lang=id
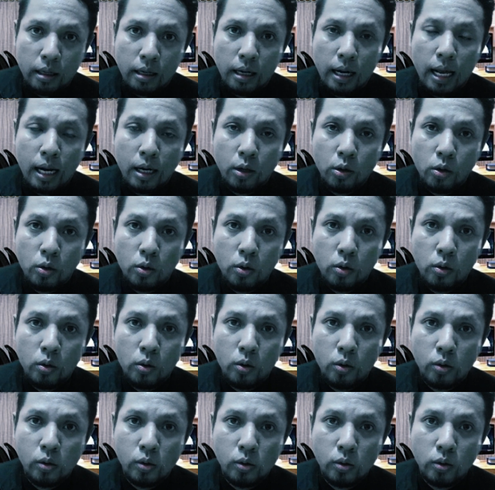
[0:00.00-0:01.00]

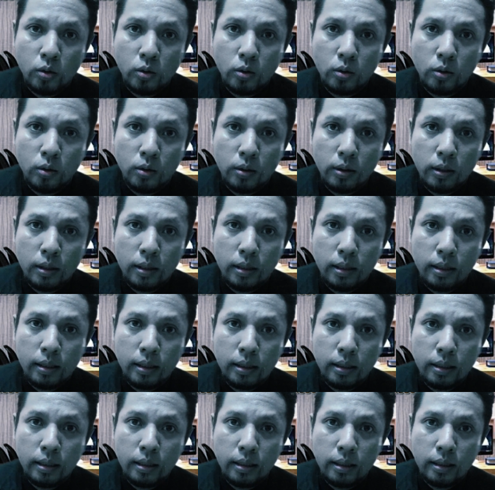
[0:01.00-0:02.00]
lalu
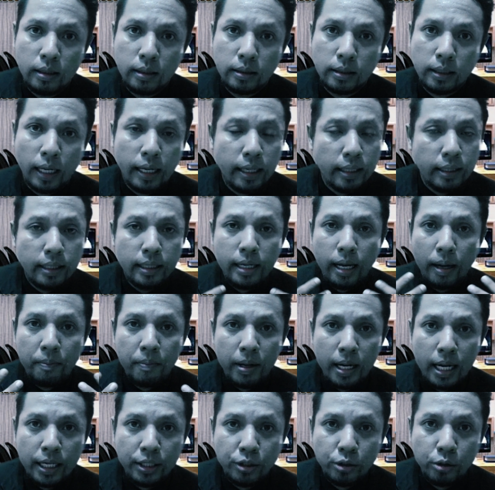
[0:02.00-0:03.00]
Eh, saya tidak
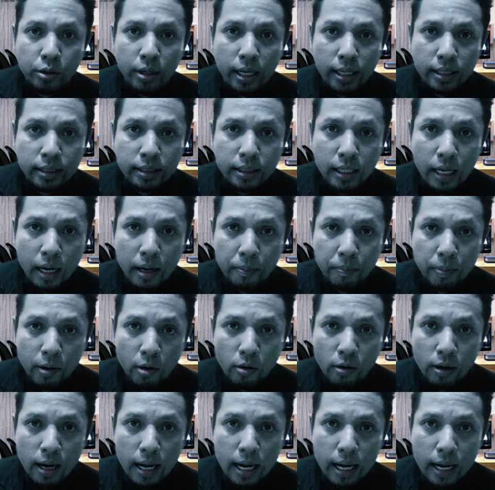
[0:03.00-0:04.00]
mengajukan secara
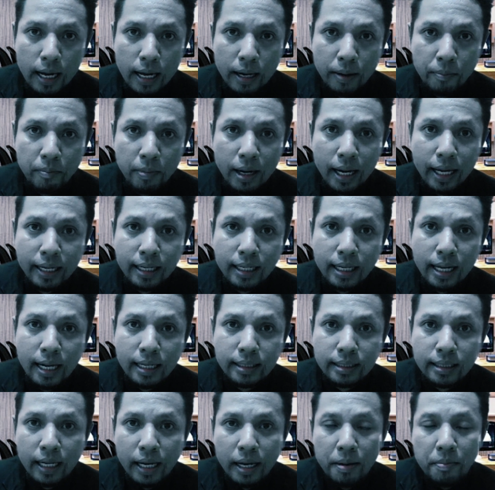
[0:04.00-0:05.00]
perorangan
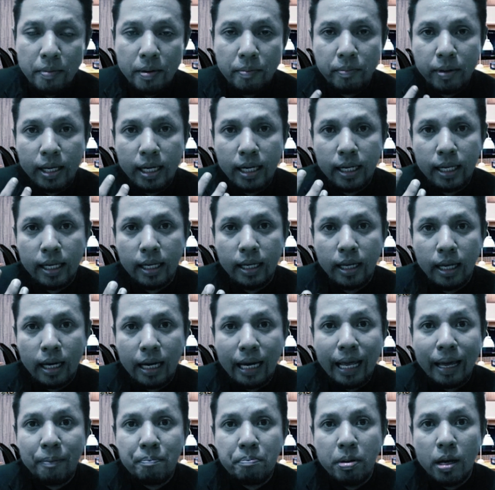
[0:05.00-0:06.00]
melainkan saya memilih
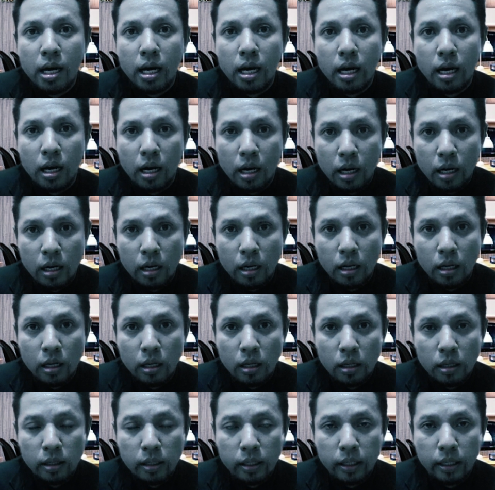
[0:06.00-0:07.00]
label
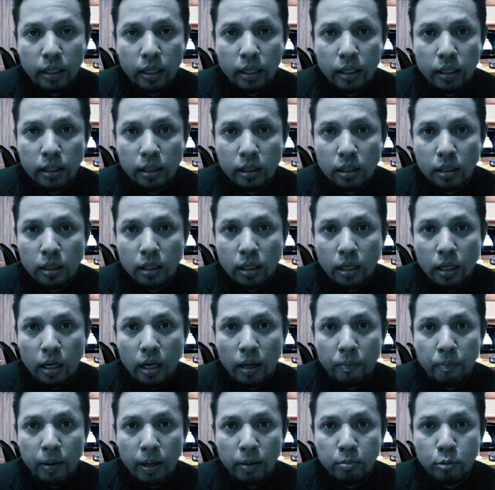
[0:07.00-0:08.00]
ya
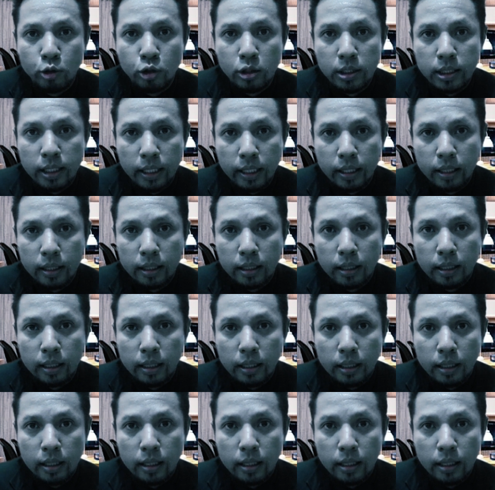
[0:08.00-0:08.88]
label musik